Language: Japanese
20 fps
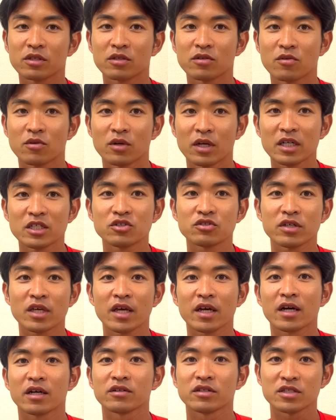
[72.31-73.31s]
にこう練習
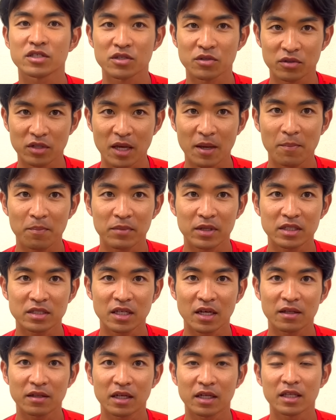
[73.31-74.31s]
計画ですよね。皆
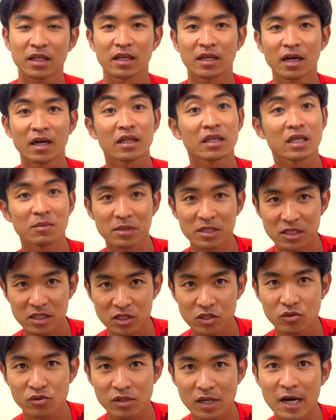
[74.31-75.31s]
さん立てられています
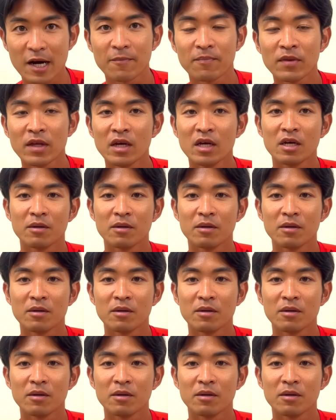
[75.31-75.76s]
でしょうか。